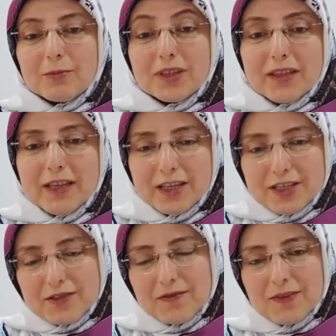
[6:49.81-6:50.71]
bir
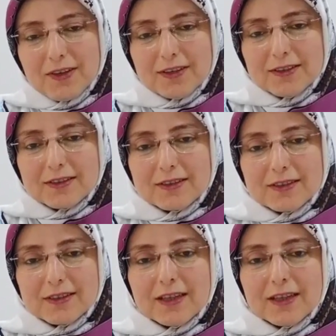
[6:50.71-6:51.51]
değişim vardır.